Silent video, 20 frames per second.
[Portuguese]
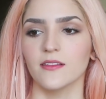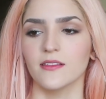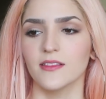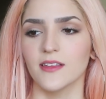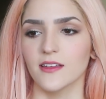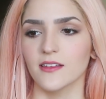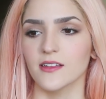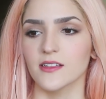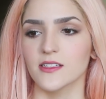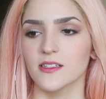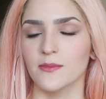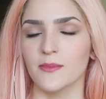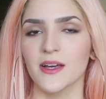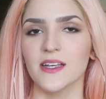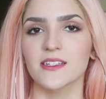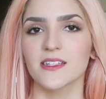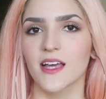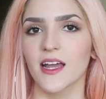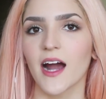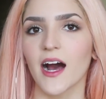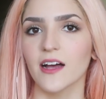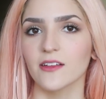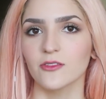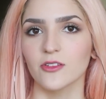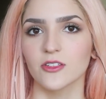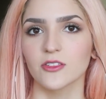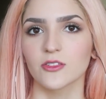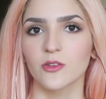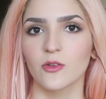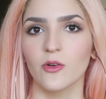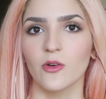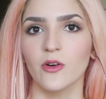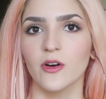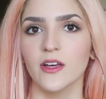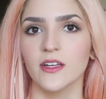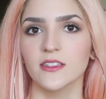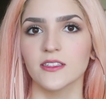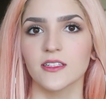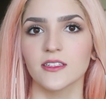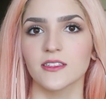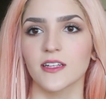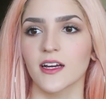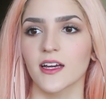Tenta ser mais grato às coisas,